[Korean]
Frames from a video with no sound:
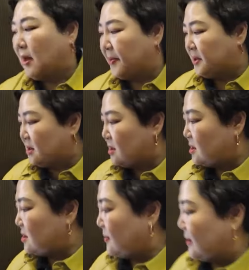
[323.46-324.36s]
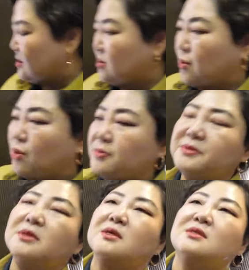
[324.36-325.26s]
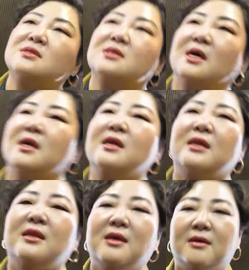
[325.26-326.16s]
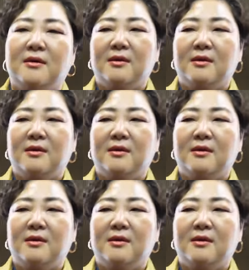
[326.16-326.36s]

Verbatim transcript: 아파트들이 진짜 많죠. 고급스럽게 진짜 잘 해놨네요.